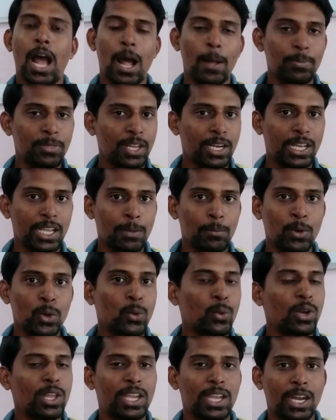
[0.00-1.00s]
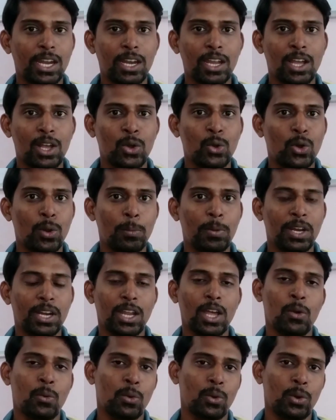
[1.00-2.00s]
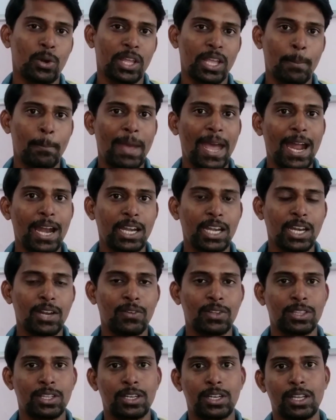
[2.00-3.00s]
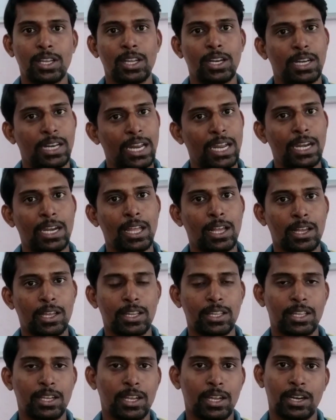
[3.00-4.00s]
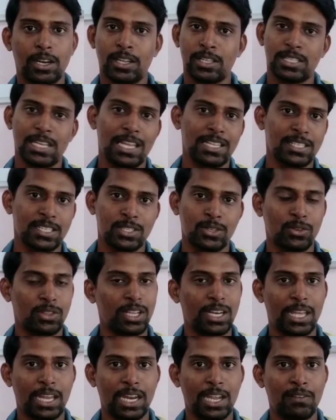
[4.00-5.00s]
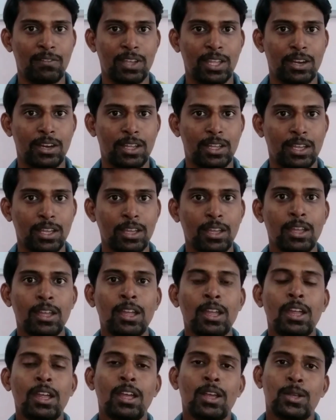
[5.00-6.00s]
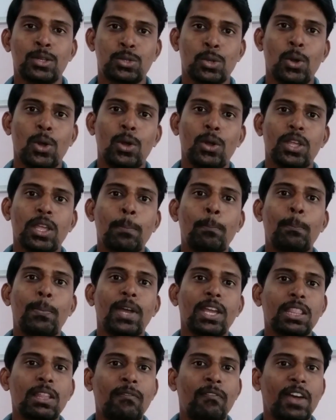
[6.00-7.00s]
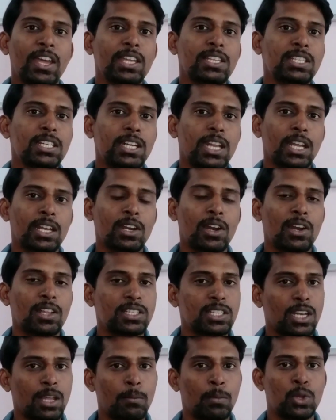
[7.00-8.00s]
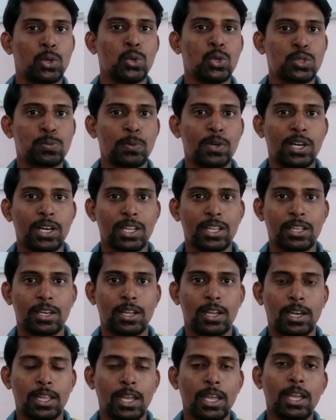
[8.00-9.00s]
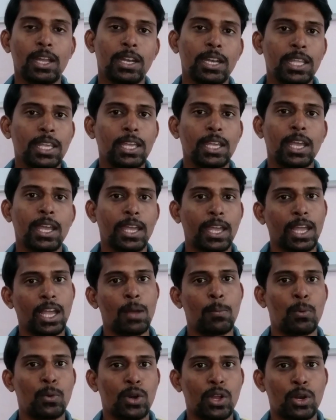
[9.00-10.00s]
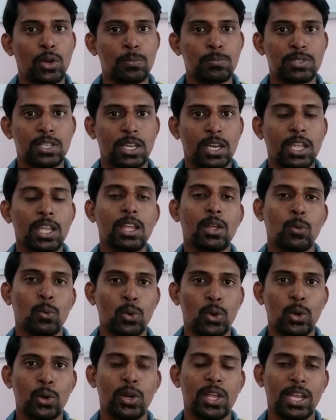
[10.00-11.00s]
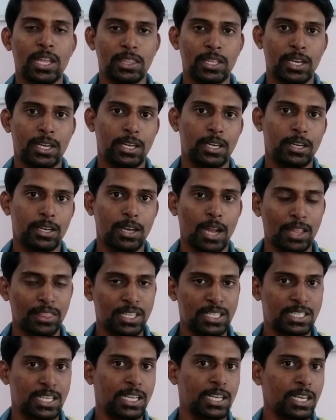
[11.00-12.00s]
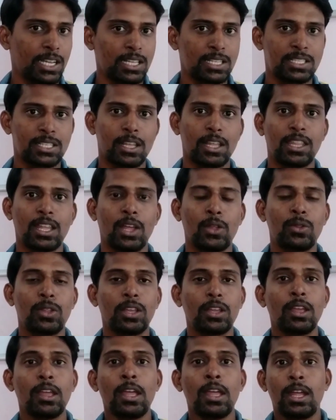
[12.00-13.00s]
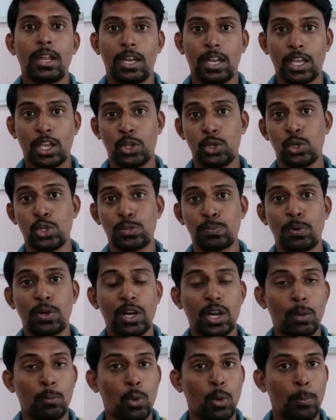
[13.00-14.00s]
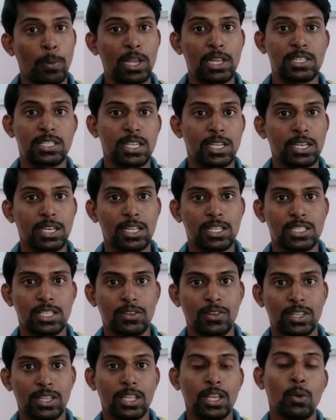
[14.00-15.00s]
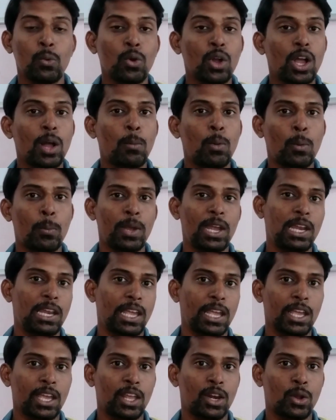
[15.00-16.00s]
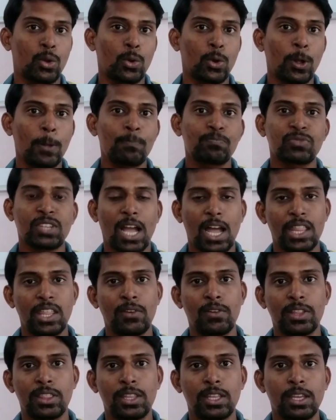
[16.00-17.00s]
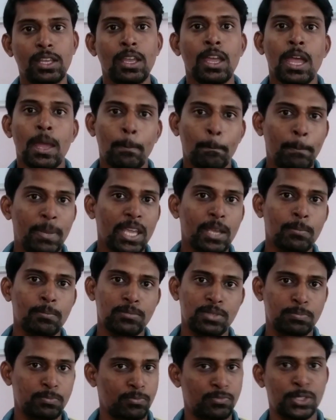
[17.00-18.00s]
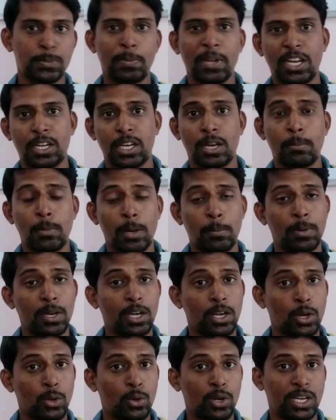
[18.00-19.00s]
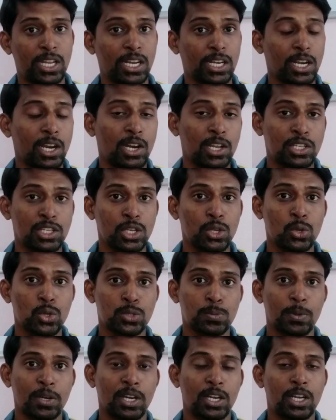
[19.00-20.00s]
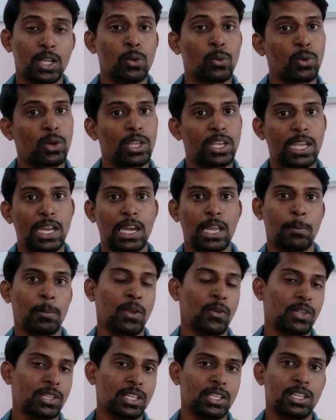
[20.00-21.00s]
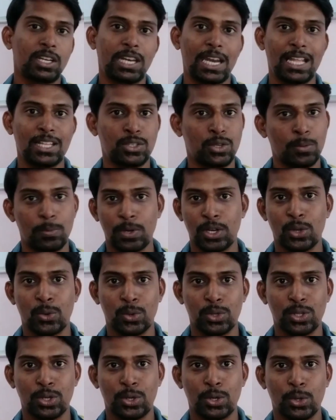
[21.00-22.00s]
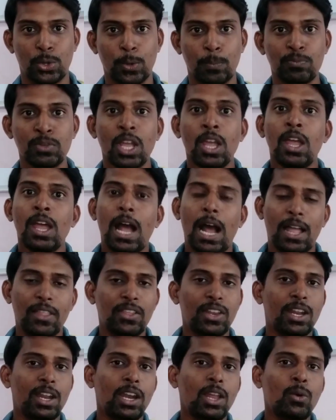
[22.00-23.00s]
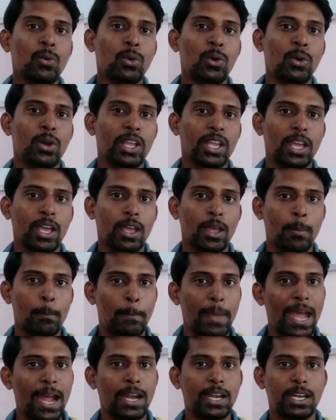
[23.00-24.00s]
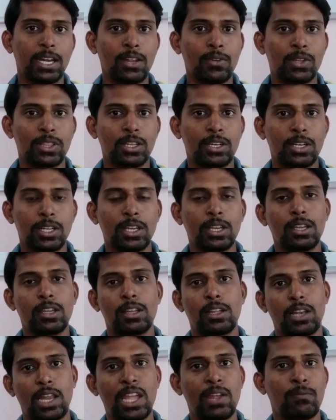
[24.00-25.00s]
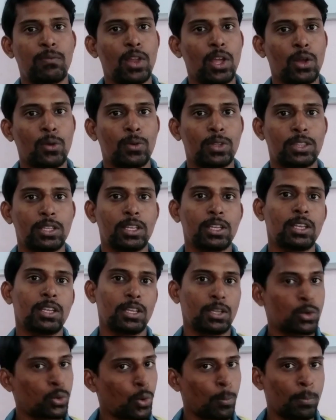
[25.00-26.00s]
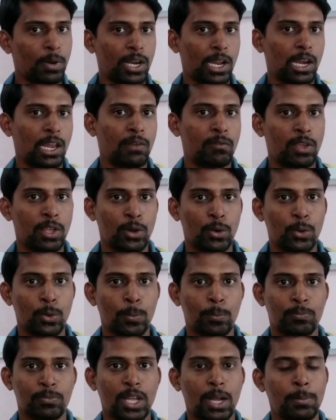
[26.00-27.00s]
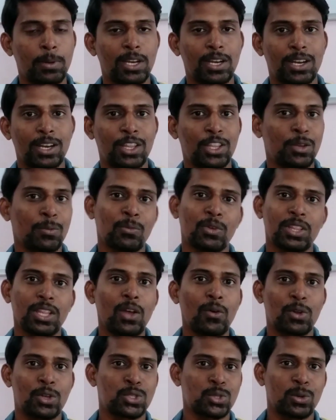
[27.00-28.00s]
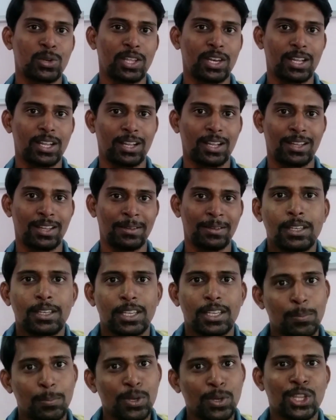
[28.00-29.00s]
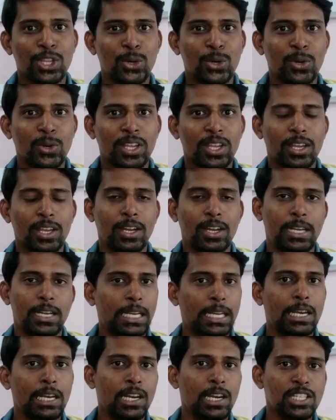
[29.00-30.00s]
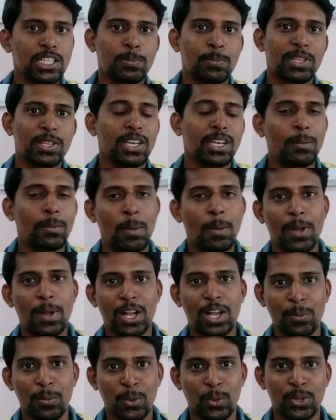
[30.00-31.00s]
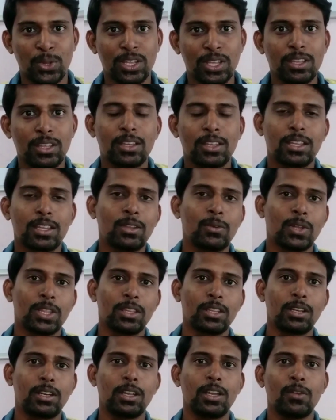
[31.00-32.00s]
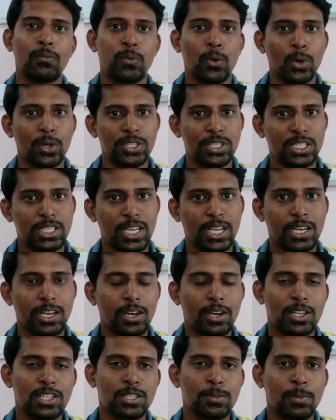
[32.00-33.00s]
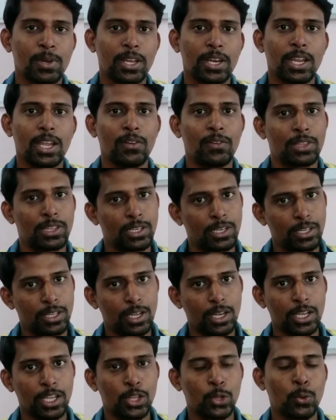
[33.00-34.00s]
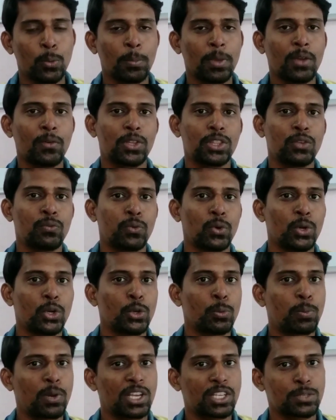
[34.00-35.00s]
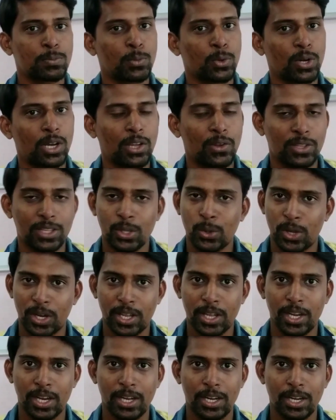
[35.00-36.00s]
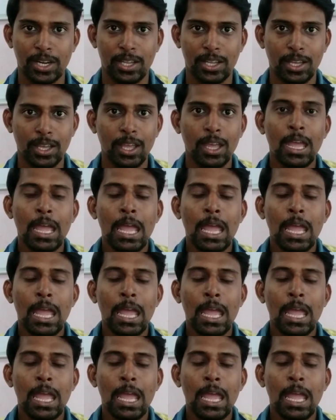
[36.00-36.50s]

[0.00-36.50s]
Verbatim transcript: அந்த டைமில் உங்களுக்கு என்ன ஆகும் அப்படின்னா உங்களுடைய பேட்ரி வந்துட்டு ட்ரைன் ஆகிறதுக்கான சான்சஸ் வந்து நிறையவே இருக்குது ஸோ இப்போ இந்த ஃபைவ் ஜி டெக்னாலஜி நம்ம யூஸ் பண்ணுறதுனால நீங்கள் எங்கே போனாலும் சரி உங்களுடைய அந்த அந்த சிக்னல்ஸ் அதாவது நீங்கள் யூஸ் பண்ணுற மொபைல் சிக்னல்ஸை வந்து உங்கள் மொபைல் எங்கே இருக்கோ அதை வந்து பீம் ஸ்பெக்ட்ரம் அப்படின்ற ஒரு டெக்னாலஜி யூஸ் பண்ணிவிட்டு உங்களுக்கு எல்லாமே வந்து அதை டிரான்ஸ்ஃபர் பண்ணி கொடுத்துட்ருக்கும் அதனால் உங்களுடைய பேட்ரி வந்துட்டு லைஃப் லாங் வந்து ரொம்ப நல்லாவே இருக்கும் அப்படின்றதையும் வந்து அவங்க சொல்லியிருக்காங்க இப்போ இதனுடைய டெக்னாலஜி பற்றி நம்ம பார்க்கும்போது இது வந்துட்டு ஃபோர் ஜி டெக்னாலஜி மாதிரியே வந்துட்டு தான் இதுவுமே வந்து ஃபுல் டூப்ளெக்ஸ் மோடில் வந்து ஒர்க் ஆகிட்டுருக்கு